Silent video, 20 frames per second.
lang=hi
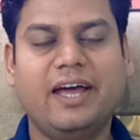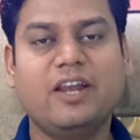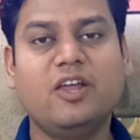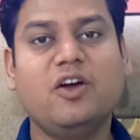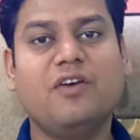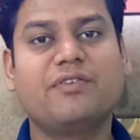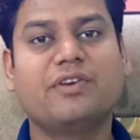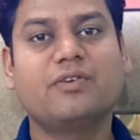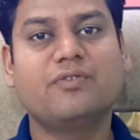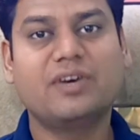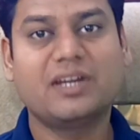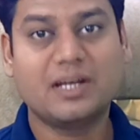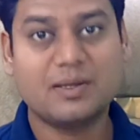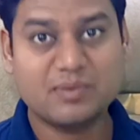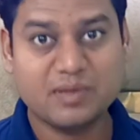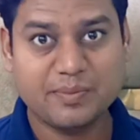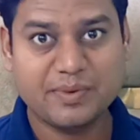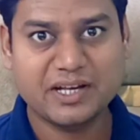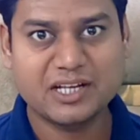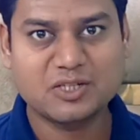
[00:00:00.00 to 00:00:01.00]
हेलो एवरीवन
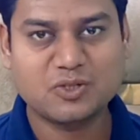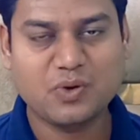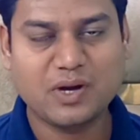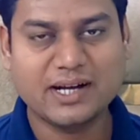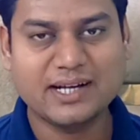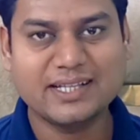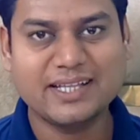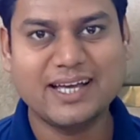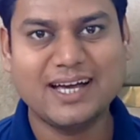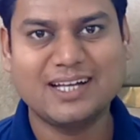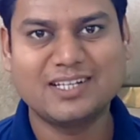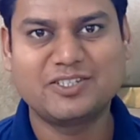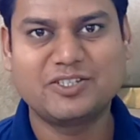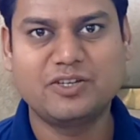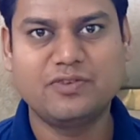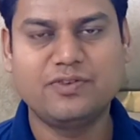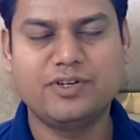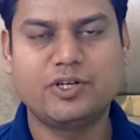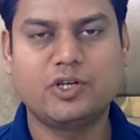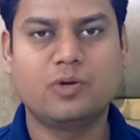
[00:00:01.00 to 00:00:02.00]
आप सभी का स्वागत है आज
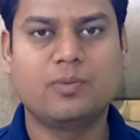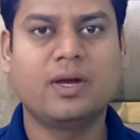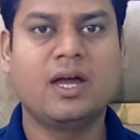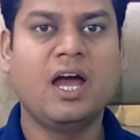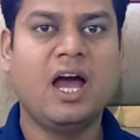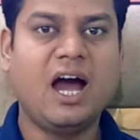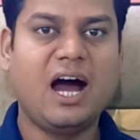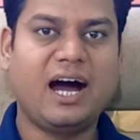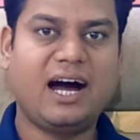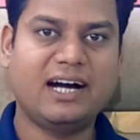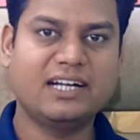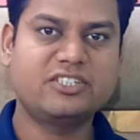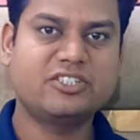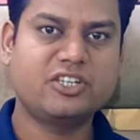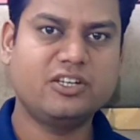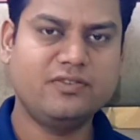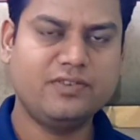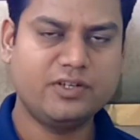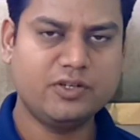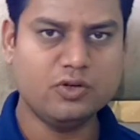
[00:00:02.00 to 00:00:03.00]
की वीडियो में
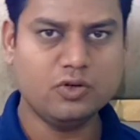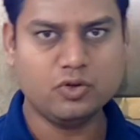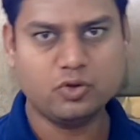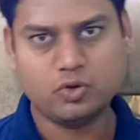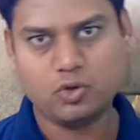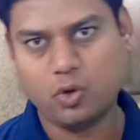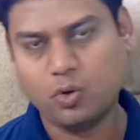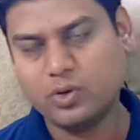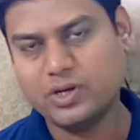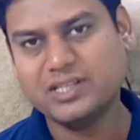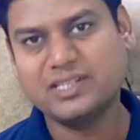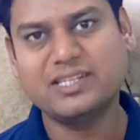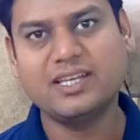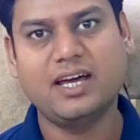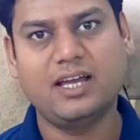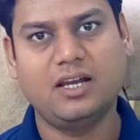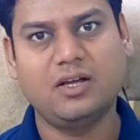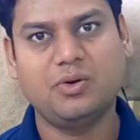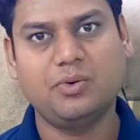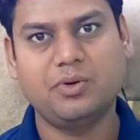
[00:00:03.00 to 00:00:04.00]
आज की वीडियो थोड़ी सी
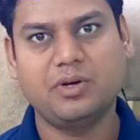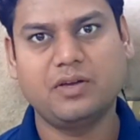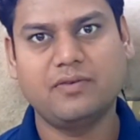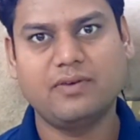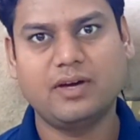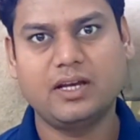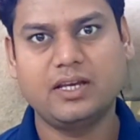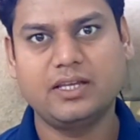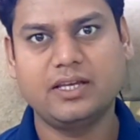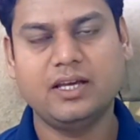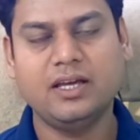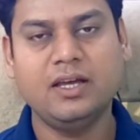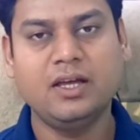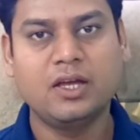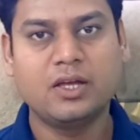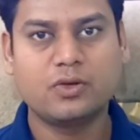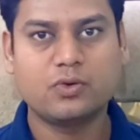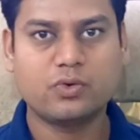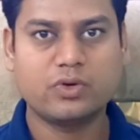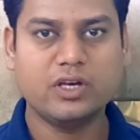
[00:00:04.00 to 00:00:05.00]
अलग होने वाली है
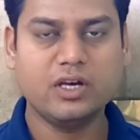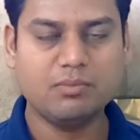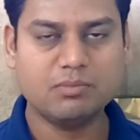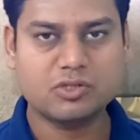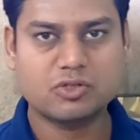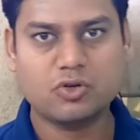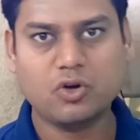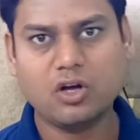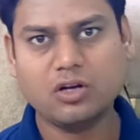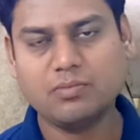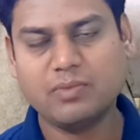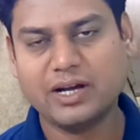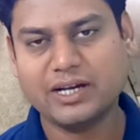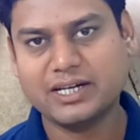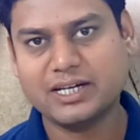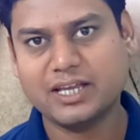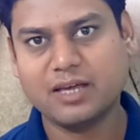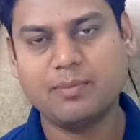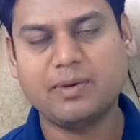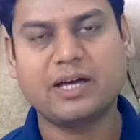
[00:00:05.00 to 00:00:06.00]
क्योंकि हम स्टॉक
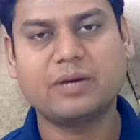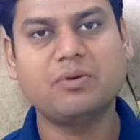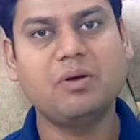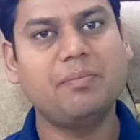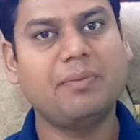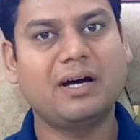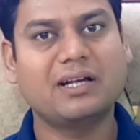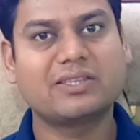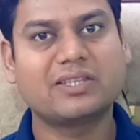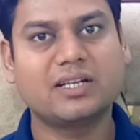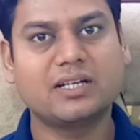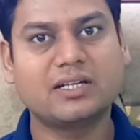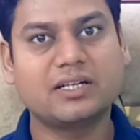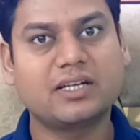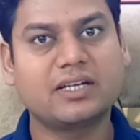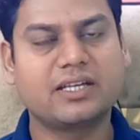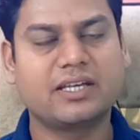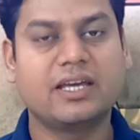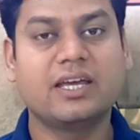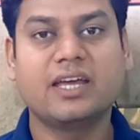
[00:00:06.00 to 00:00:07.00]
मार्केट के बारे में बात ना
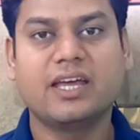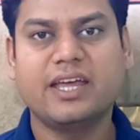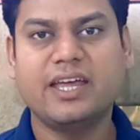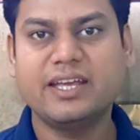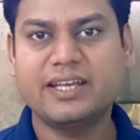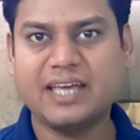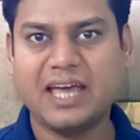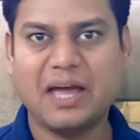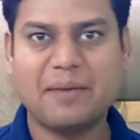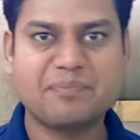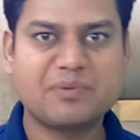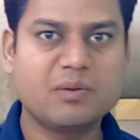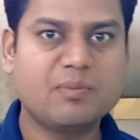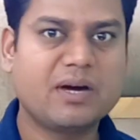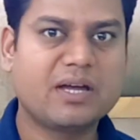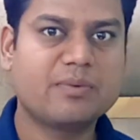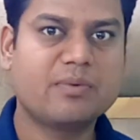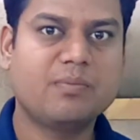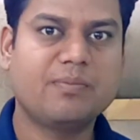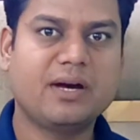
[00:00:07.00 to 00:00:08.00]
करके एक ऐप के
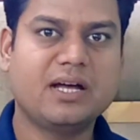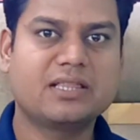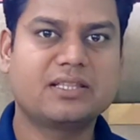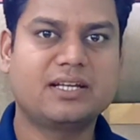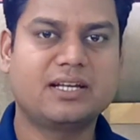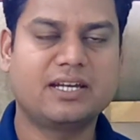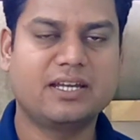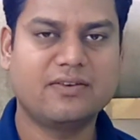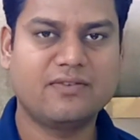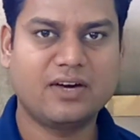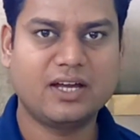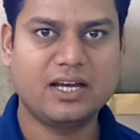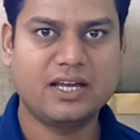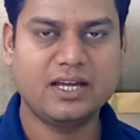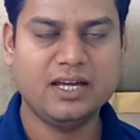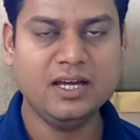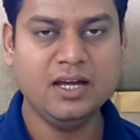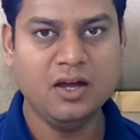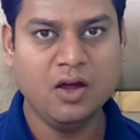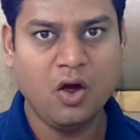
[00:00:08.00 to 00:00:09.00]
बारे में बात करने वाले
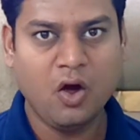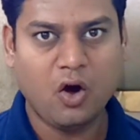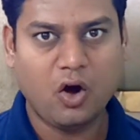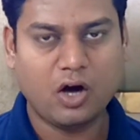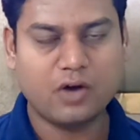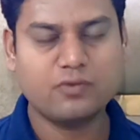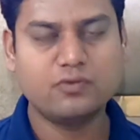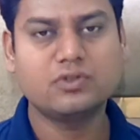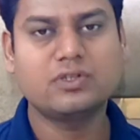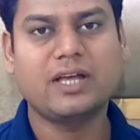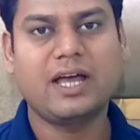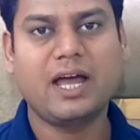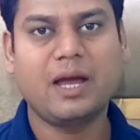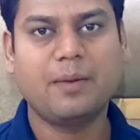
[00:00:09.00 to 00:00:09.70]
हैं और उस